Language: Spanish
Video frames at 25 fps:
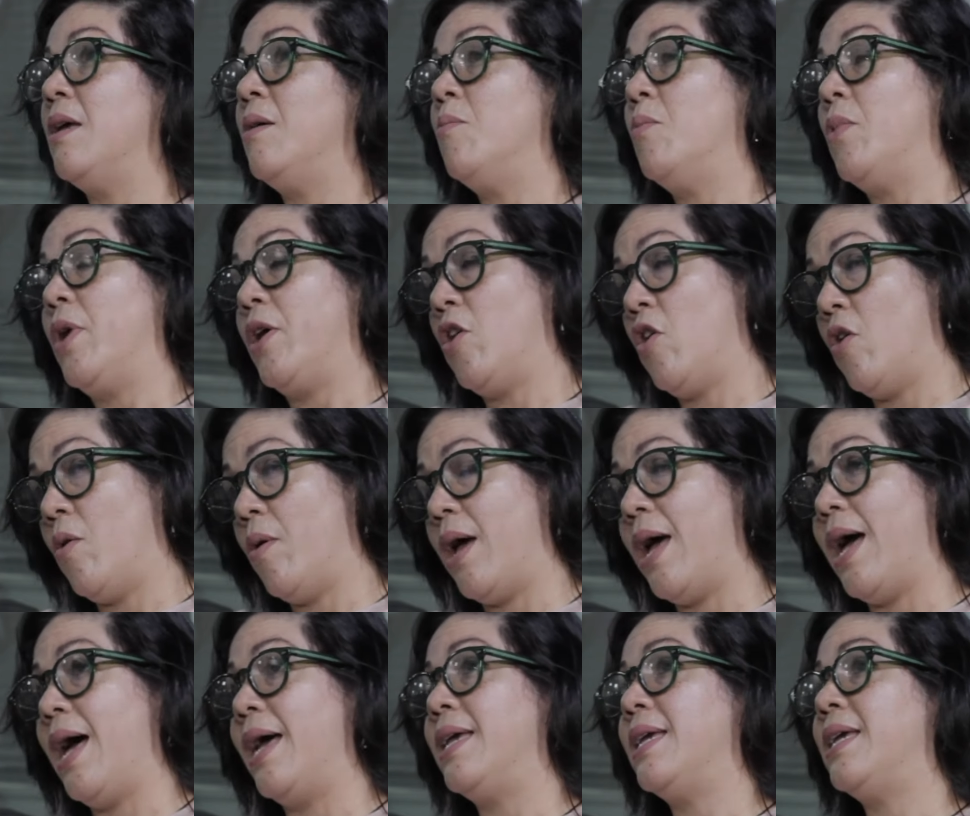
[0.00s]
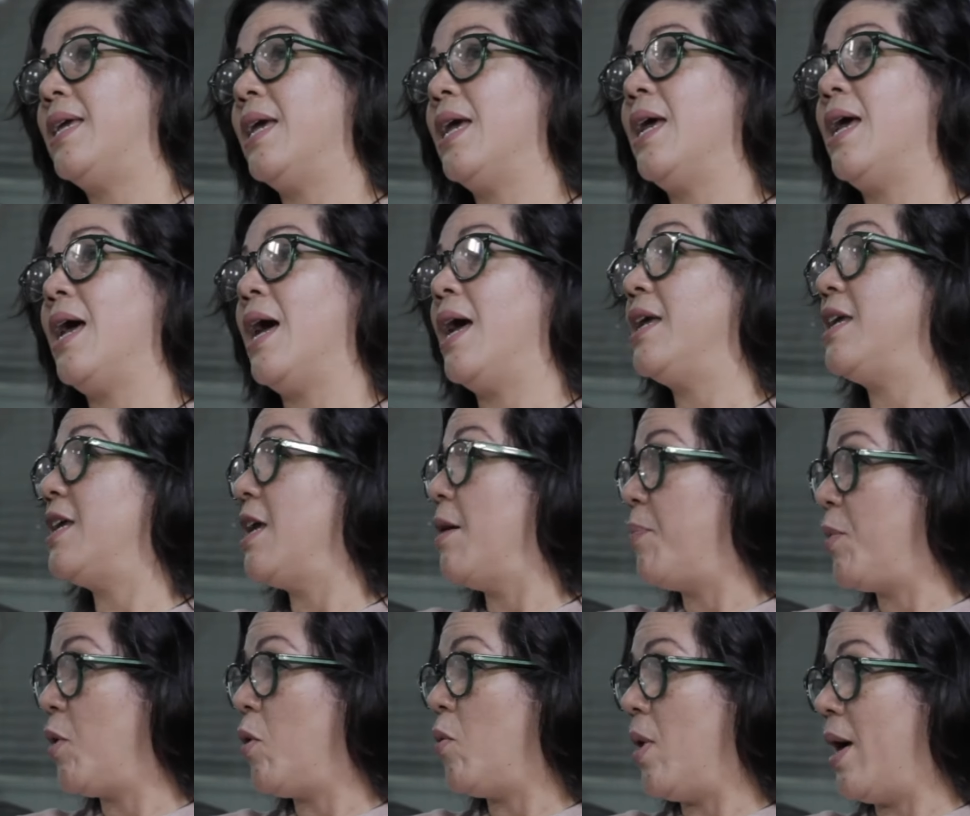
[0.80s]
Bueno, hay que, hay
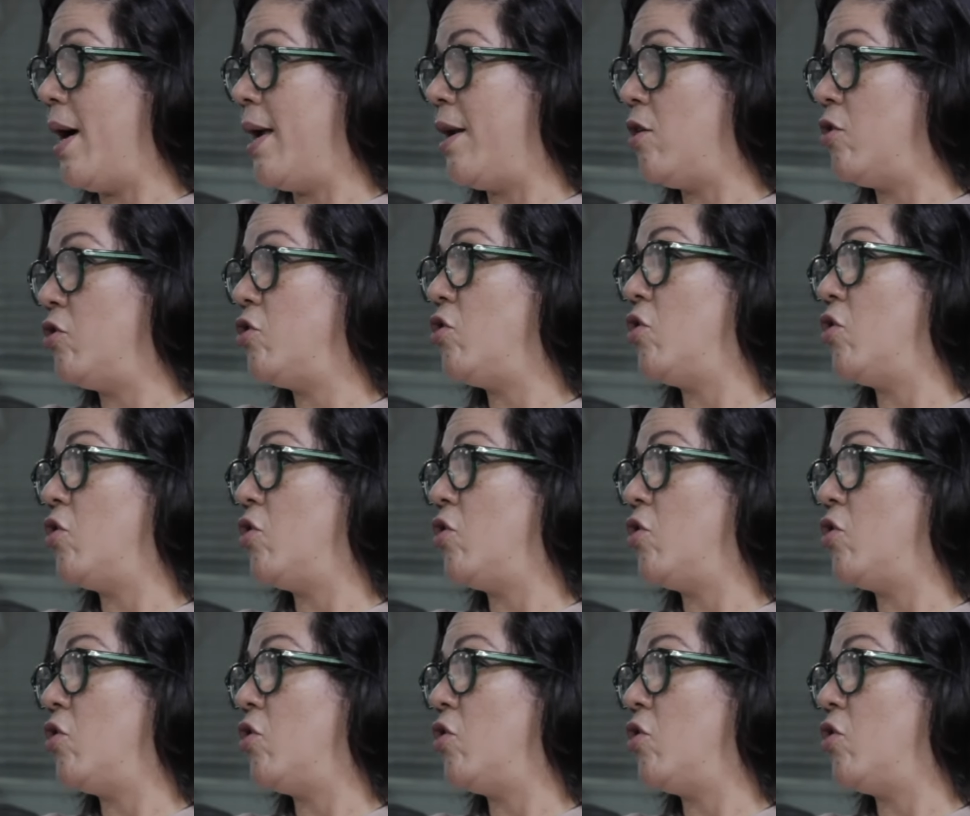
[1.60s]
que probarlo.